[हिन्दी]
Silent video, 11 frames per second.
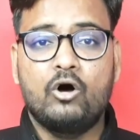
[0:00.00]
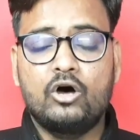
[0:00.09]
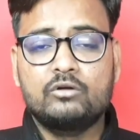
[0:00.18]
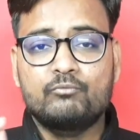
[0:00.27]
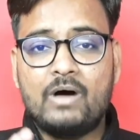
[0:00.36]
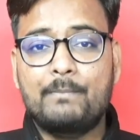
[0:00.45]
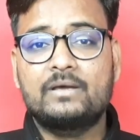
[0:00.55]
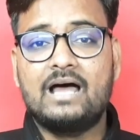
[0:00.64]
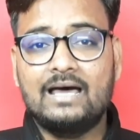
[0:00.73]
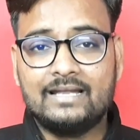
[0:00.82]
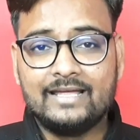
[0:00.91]
और वहां पर
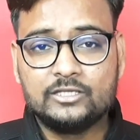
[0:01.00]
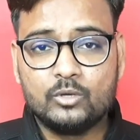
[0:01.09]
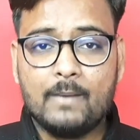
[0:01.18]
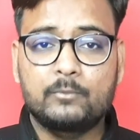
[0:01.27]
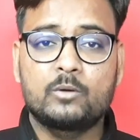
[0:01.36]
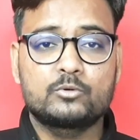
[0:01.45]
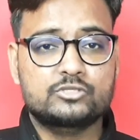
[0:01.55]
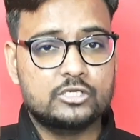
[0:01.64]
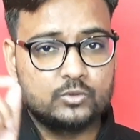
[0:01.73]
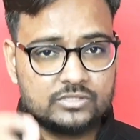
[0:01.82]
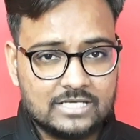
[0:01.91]
आना है तो आप लोग मुझसे
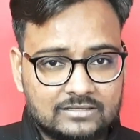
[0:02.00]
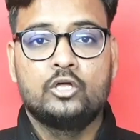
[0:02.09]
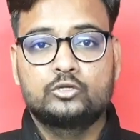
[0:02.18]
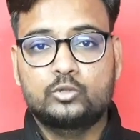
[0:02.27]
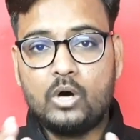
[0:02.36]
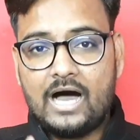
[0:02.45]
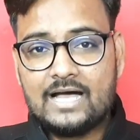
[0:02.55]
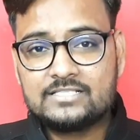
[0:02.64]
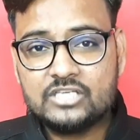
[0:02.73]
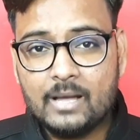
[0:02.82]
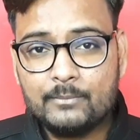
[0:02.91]
जुड़ सकते हैं तो आज
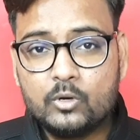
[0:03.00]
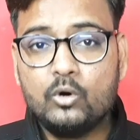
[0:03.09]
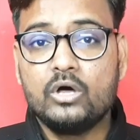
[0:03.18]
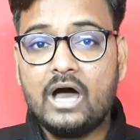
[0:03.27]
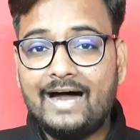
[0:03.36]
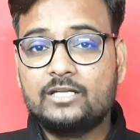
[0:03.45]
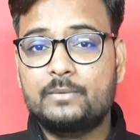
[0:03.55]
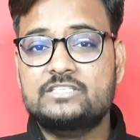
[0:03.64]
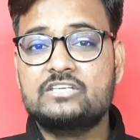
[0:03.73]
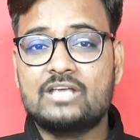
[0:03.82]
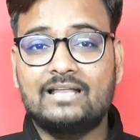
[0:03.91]
शाम को आठ
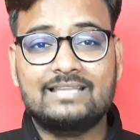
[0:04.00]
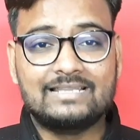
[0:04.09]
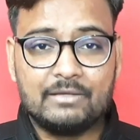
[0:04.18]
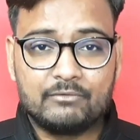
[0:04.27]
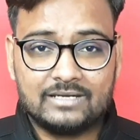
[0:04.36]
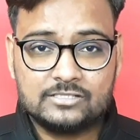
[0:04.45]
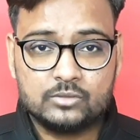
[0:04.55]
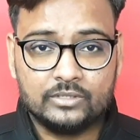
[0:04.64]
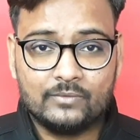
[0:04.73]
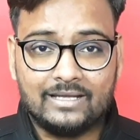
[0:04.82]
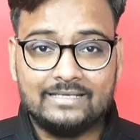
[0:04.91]
बजे शानदार लाइव क्लास
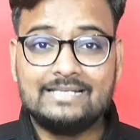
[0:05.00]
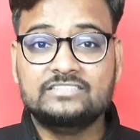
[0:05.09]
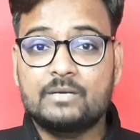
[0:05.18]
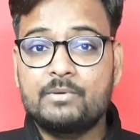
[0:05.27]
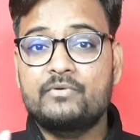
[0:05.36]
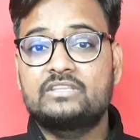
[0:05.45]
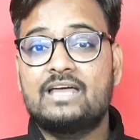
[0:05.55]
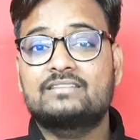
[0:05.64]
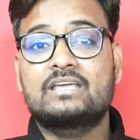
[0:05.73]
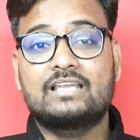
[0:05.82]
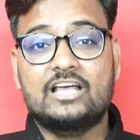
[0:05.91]
होने वाली है सभी
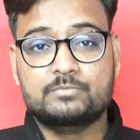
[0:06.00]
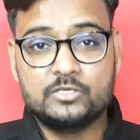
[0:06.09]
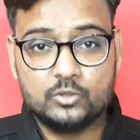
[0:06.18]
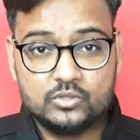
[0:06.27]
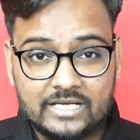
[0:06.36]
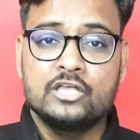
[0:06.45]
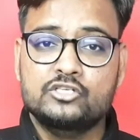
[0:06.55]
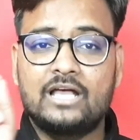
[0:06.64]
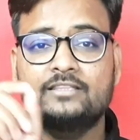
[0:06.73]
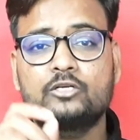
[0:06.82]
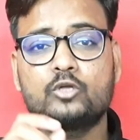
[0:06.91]
विद्यार्थी क्लास में जुड़ जाइए
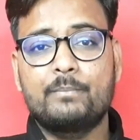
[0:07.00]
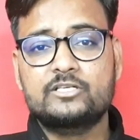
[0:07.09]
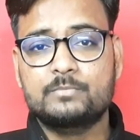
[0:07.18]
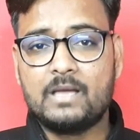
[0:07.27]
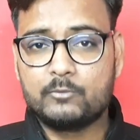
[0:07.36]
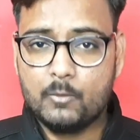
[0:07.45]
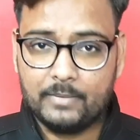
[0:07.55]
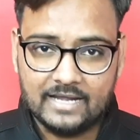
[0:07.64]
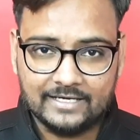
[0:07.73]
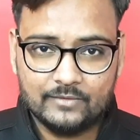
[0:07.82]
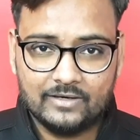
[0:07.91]
शानदार टॉपिक्स में आपको
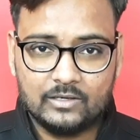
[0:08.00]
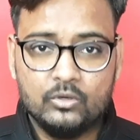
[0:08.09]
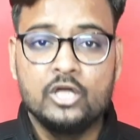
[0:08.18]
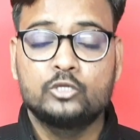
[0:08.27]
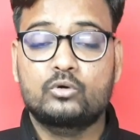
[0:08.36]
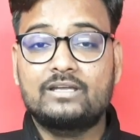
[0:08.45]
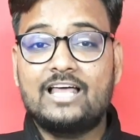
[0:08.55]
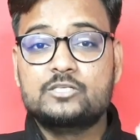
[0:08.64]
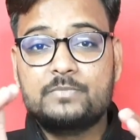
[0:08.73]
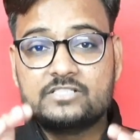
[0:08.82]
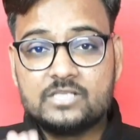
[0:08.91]
पढ़ाने वाला हूं तो
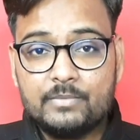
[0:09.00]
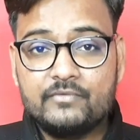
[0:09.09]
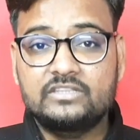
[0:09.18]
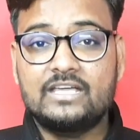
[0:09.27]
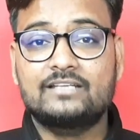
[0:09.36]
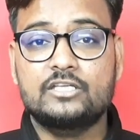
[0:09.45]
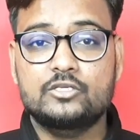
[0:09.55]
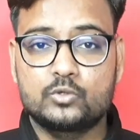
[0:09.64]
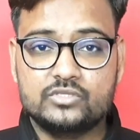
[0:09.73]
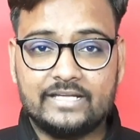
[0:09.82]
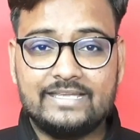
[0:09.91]
क्लास में सभी विद्यार्थी
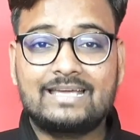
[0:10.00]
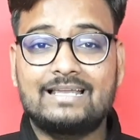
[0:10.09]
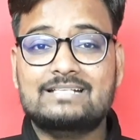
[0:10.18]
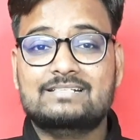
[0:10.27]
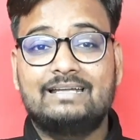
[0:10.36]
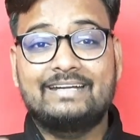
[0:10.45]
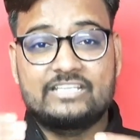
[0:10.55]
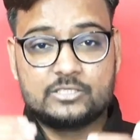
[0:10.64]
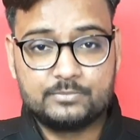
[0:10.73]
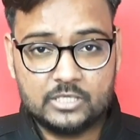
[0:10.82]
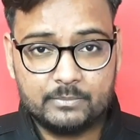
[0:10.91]
जुड़ जाइए क्लास का लिंक
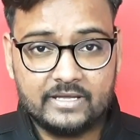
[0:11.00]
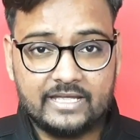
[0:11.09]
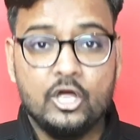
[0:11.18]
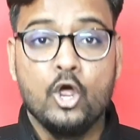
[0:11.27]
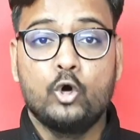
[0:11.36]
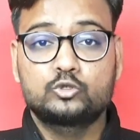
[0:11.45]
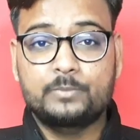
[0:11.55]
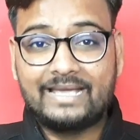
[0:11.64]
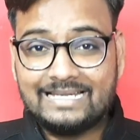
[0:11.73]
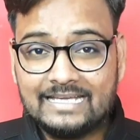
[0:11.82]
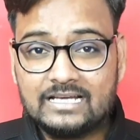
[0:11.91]
डिस्क्रिप्शन में है उस पर
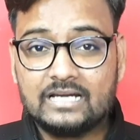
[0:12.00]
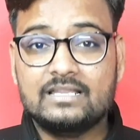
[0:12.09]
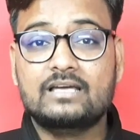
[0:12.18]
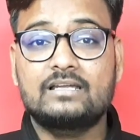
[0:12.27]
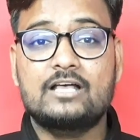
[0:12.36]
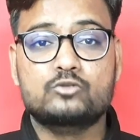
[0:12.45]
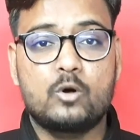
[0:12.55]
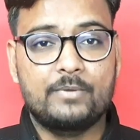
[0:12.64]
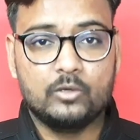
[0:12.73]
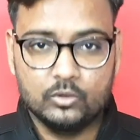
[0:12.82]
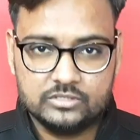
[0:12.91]
क्लिक करना क्लास
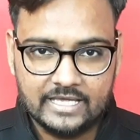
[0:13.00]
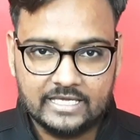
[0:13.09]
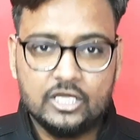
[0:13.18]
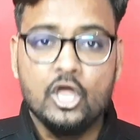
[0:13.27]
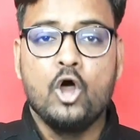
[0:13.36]
ओपन हो जाएगी